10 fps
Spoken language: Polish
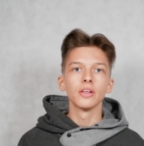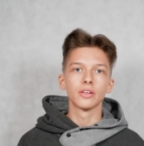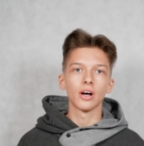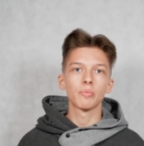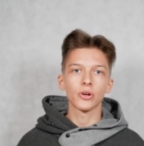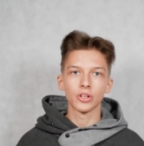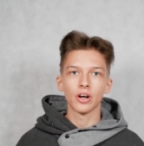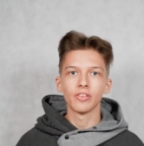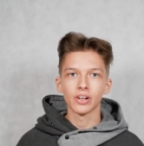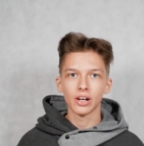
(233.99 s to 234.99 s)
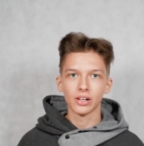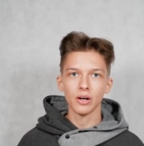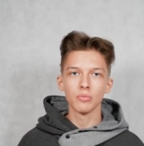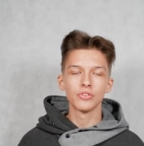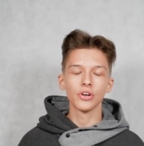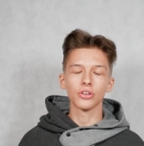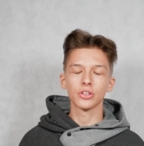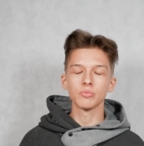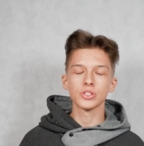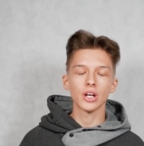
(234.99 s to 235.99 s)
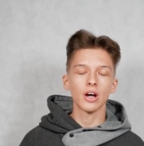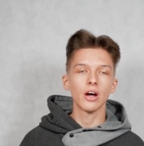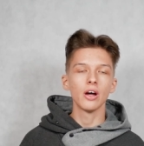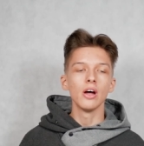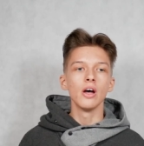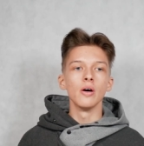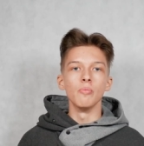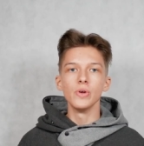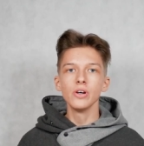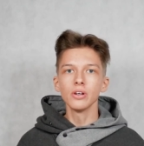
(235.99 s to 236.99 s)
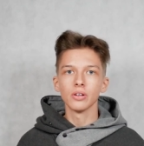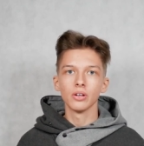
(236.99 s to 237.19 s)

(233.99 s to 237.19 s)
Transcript: ta protoewangelia mówi o tym, że my